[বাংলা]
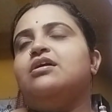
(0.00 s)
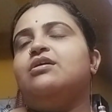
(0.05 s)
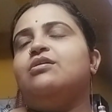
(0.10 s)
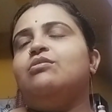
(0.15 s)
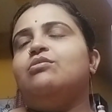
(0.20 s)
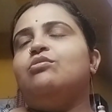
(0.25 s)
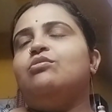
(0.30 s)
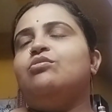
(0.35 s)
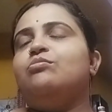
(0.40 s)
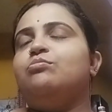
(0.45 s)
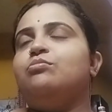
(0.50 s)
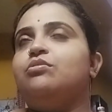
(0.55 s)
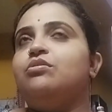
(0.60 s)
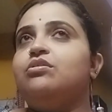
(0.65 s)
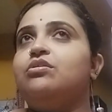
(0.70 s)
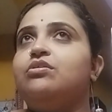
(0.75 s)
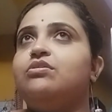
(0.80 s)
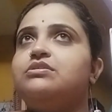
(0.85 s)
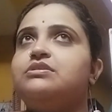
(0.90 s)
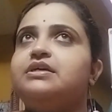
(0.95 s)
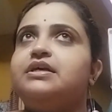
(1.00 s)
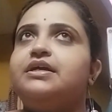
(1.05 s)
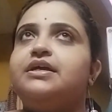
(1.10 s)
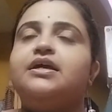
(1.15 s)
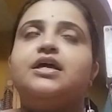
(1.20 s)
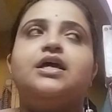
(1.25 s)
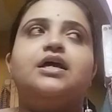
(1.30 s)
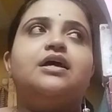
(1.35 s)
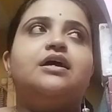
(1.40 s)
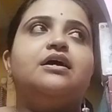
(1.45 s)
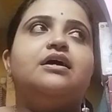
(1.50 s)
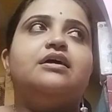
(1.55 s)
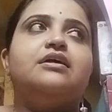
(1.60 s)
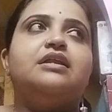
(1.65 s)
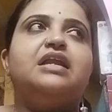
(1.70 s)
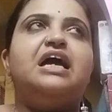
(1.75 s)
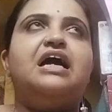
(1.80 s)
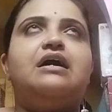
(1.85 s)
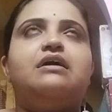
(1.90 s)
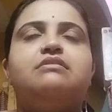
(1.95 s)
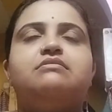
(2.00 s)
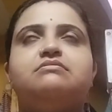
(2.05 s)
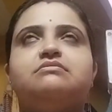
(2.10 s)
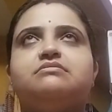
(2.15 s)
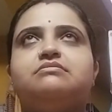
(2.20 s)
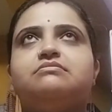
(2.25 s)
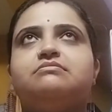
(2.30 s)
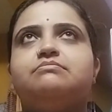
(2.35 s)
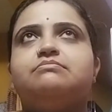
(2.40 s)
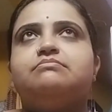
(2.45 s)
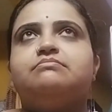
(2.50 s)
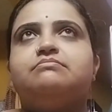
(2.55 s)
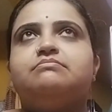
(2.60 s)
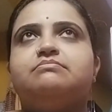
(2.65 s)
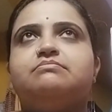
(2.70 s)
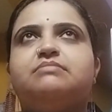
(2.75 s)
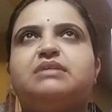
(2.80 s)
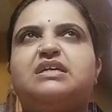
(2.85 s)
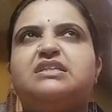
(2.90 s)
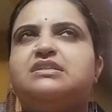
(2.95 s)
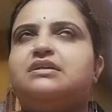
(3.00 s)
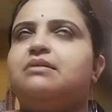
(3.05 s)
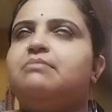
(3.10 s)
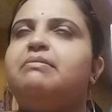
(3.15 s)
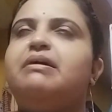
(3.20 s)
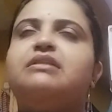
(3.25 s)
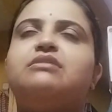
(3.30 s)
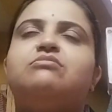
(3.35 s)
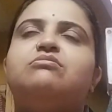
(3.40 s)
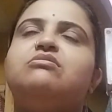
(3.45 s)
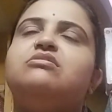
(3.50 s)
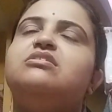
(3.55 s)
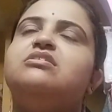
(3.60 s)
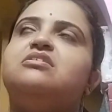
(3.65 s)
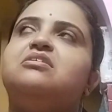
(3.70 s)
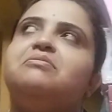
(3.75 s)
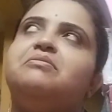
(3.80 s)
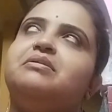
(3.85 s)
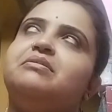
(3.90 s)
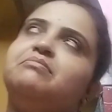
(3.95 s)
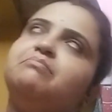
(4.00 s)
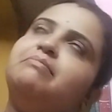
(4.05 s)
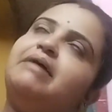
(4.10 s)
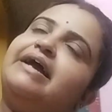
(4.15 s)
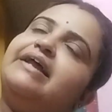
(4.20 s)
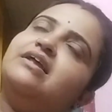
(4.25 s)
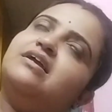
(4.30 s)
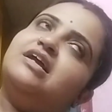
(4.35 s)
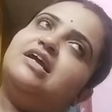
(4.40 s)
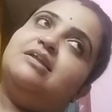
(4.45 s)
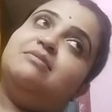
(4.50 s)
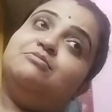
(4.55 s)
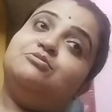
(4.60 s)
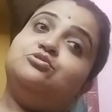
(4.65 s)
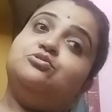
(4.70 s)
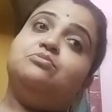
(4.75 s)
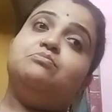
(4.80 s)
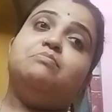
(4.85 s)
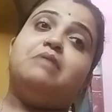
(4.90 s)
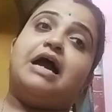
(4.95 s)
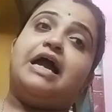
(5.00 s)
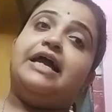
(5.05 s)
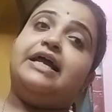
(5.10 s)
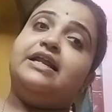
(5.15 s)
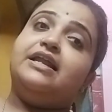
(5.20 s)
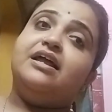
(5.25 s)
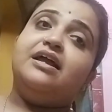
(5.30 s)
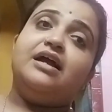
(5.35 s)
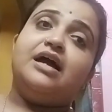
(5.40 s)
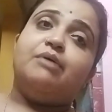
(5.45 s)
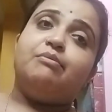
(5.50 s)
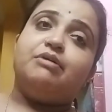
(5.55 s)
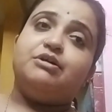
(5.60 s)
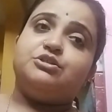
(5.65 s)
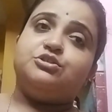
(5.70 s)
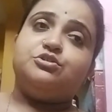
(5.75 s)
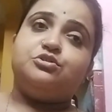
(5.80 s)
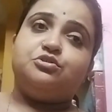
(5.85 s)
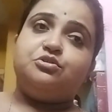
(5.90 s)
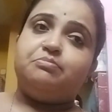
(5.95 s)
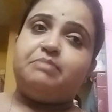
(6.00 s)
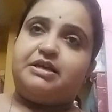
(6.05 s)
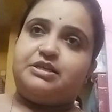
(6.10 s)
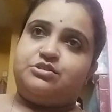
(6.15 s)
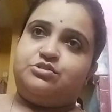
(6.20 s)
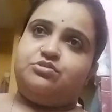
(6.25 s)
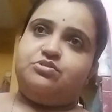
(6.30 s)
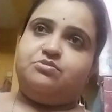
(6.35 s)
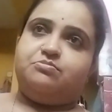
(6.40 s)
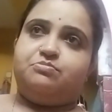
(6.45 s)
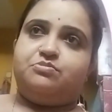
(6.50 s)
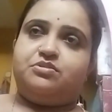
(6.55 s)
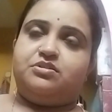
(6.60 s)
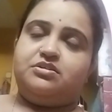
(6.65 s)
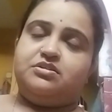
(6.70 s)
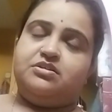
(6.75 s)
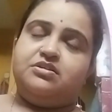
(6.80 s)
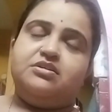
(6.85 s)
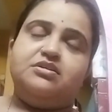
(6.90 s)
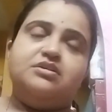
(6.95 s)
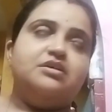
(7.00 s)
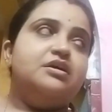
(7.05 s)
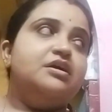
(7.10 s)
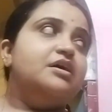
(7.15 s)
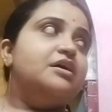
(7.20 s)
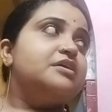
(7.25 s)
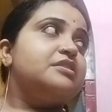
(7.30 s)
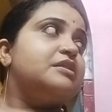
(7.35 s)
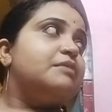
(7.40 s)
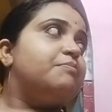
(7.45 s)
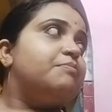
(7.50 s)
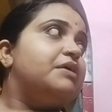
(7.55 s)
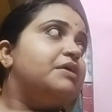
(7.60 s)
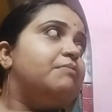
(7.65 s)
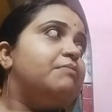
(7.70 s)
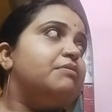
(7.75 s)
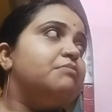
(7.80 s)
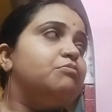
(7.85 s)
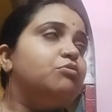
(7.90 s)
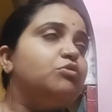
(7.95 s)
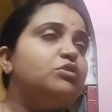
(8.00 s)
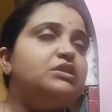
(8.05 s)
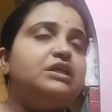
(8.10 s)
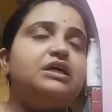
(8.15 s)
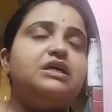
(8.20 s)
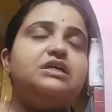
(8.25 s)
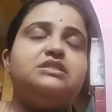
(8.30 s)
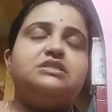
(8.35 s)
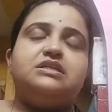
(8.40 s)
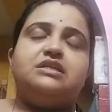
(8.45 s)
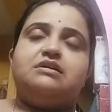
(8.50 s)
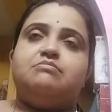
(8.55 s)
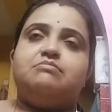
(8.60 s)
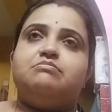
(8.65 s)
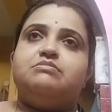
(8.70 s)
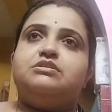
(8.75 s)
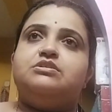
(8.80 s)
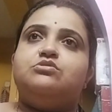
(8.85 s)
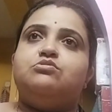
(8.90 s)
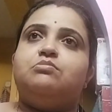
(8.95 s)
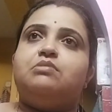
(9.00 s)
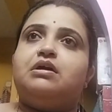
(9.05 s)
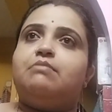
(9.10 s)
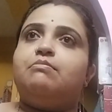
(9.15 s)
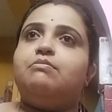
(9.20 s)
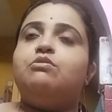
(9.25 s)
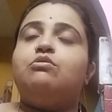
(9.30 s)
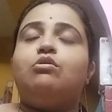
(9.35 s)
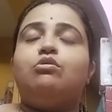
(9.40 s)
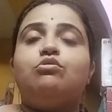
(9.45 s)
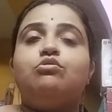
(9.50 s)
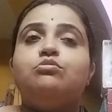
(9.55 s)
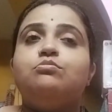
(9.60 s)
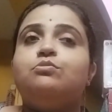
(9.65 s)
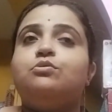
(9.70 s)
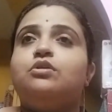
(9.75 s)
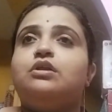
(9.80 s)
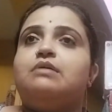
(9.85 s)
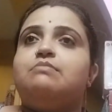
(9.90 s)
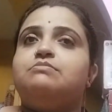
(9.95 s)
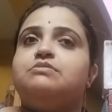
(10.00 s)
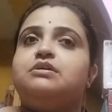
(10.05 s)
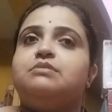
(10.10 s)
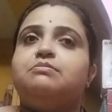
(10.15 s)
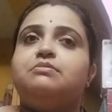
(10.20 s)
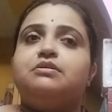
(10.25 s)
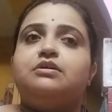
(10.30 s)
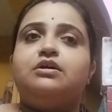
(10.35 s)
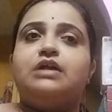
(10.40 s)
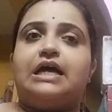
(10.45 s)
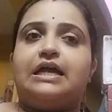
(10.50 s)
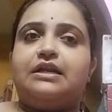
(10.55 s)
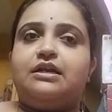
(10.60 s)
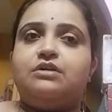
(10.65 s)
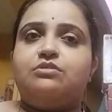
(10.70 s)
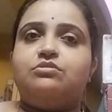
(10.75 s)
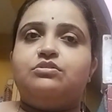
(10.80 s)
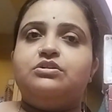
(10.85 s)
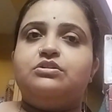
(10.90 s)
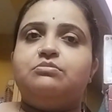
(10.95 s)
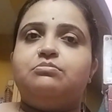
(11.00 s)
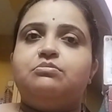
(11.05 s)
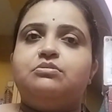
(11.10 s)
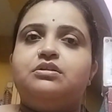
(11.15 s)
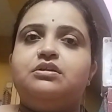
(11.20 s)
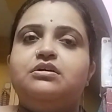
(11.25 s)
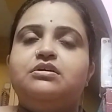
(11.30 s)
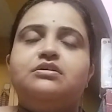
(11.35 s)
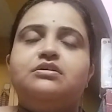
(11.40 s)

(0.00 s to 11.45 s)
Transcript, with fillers: ও বলল যে না আজকে ভাত করে দিতে হবে না আমি বাইরে খেয়ে নেবো যেহেতু বাইরে খাবার জন্য ব্যস্ত হয়ে পড়ে তারপরে আবার বলতে গেছিলাম যে তোমাকে আমি কখন বললাম যে আমি রান্না করে দেবো না